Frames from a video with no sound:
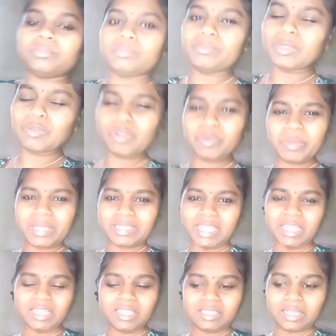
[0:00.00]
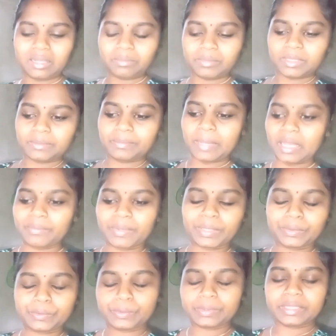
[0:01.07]
बिल्कुल भी अच्छा नहीं था मतलब बार बार
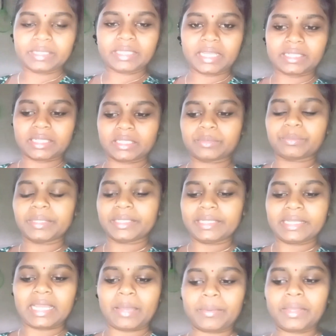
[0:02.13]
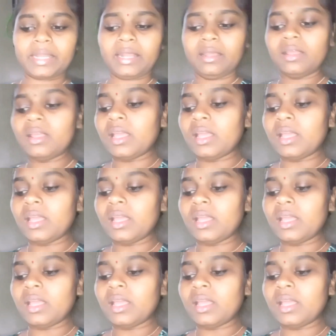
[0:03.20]
टूट ही जाता था मिट्टी का है ना